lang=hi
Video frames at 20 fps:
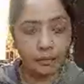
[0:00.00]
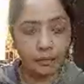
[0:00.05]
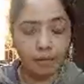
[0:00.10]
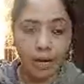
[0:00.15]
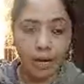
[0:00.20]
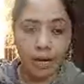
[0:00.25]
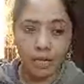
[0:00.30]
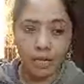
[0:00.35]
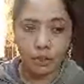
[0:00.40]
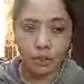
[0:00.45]
कह रहे
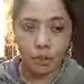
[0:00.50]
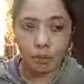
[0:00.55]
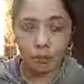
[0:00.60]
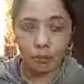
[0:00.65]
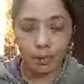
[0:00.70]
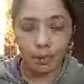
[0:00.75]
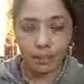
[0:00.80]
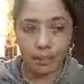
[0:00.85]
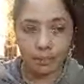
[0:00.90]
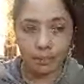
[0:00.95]
वहाँ आ जाओ
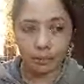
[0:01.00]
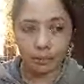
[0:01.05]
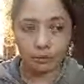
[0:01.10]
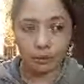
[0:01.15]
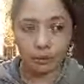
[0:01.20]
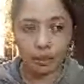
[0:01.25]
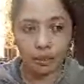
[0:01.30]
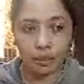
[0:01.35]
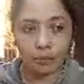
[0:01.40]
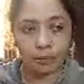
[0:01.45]
आप मॉडल
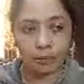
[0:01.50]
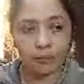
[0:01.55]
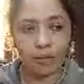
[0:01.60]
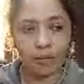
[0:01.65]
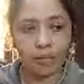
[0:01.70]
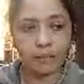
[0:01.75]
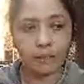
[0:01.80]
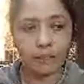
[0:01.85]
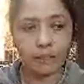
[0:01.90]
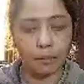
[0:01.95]
टाउन थाने
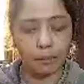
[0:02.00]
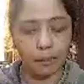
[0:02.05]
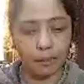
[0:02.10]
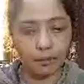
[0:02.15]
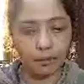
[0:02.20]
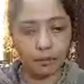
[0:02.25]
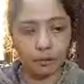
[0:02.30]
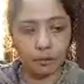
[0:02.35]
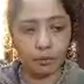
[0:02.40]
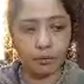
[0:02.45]
में वहाँ जाके
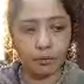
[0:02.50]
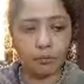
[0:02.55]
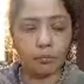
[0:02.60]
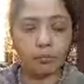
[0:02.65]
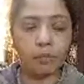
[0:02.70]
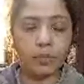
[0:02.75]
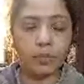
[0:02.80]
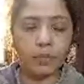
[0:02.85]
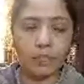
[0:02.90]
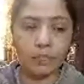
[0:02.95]
बात करो
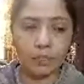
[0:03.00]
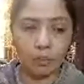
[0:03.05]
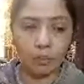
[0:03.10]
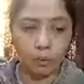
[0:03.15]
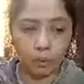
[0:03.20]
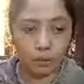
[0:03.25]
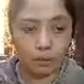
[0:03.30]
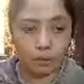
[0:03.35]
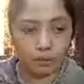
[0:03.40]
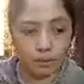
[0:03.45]
फिर
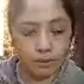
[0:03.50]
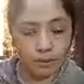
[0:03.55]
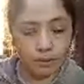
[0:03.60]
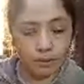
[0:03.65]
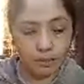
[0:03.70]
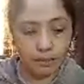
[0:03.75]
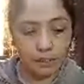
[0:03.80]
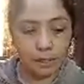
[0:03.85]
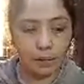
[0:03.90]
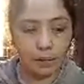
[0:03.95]
किसी और
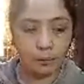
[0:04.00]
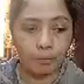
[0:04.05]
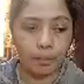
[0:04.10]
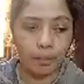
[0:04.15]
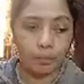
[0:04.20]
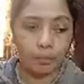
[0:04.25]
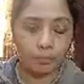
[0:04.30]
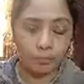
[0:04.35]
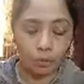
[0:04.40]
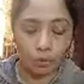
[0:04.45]
के जरिए
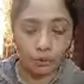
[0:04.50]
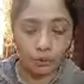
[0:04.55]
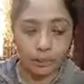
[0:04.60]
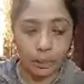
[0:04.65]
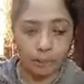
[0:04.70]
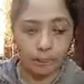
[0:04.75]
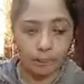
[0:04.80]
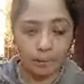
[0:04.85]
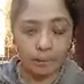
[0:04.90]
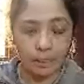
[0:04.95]
हमने कोई
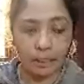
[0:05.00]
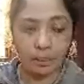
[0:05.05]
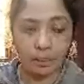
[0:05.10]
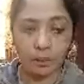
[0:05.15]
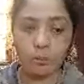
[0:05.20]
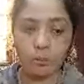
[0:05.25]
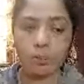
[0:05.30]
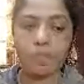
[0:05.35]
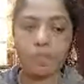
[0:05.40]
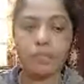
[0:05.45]
जान
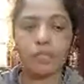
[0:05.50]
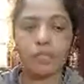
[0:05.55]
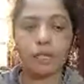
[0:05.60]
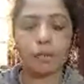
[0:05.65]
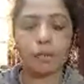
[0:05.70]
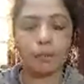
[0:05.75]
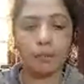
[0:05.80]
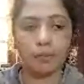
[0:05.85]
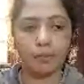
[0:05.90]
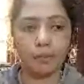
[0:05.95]
पहचान थी उनके
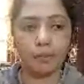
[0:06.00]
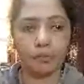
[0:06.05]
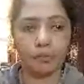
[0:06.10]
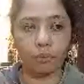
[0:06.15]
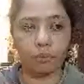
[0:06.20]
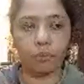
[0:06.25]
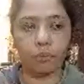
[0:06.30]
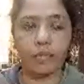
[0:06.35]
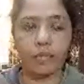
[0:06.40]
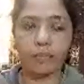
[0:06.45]
जरिए हमने फिर
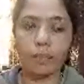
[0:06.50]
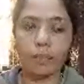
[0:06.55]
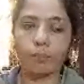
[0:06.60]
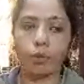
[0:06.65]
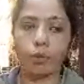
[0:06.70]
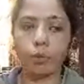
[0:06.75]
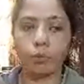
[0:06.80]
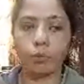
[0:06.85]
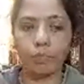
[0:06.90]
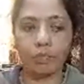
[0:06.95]
फ़ोन किया
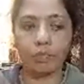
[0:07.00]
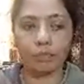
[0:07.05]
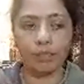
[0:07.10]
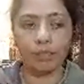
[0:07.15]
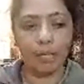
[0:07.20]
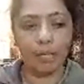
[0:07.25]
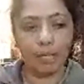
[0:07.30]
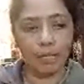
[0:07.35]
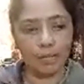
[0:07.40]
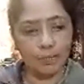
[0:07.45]
तब दो
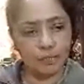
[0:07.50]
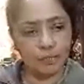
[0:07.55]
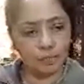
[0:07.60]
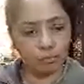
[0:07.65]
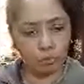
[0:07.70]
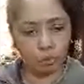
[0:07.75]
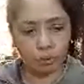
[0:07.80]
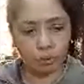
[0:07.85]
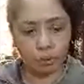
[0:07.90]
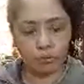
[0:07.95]
पुलिस वाले आए हैं
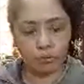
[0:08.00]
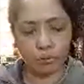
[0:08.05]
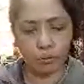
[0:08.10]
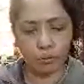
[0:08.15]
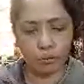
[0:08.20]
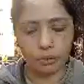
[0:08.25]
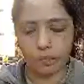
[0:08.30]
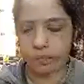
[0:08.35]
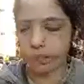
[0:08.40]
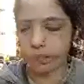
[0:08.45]
सिर्फ दो तीन
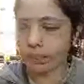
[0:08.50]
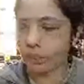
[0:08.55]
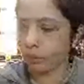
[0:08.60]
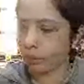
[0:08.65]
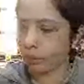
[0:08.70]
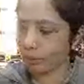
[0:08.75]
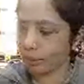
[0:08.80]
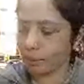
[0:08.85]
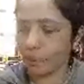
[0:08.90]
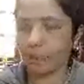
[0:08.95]
फ़ोटो
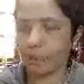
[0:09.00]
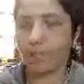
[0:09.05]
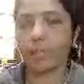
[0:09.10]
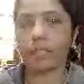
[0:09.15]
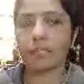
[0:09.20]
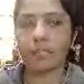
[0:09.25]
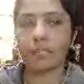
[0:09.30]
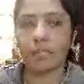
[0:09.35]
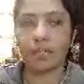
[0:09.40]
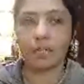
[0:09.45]
खींची और पिस्टल
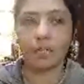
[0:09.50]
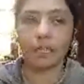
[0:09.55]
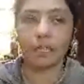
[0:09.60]
लेके